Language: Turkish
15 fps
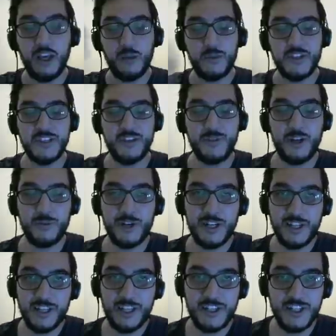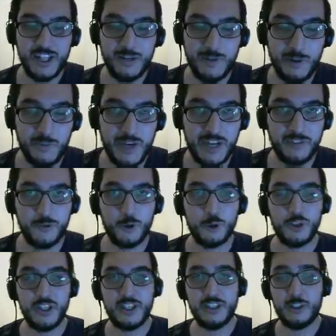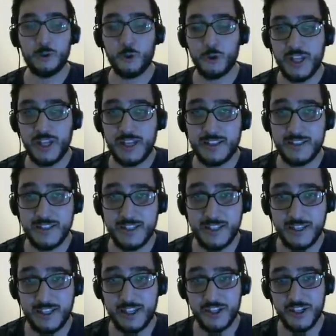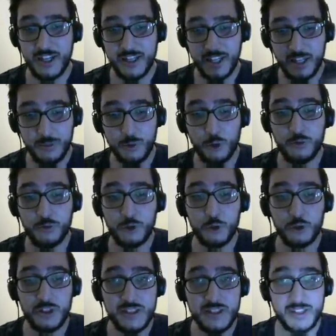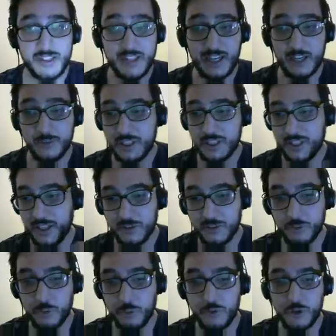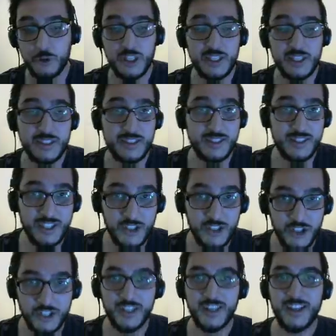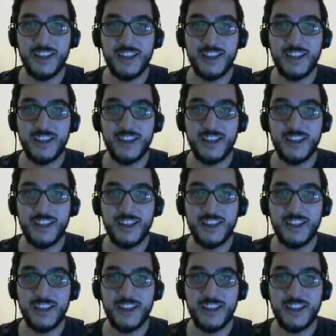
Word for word: Hepinize merhaba arkadaşlar ben Berk Fold'un kanalına hoş geldiniz arkadaşlar yeni bir LoL videosu ile sizlerle birlikteyim ve bu videoda sizler için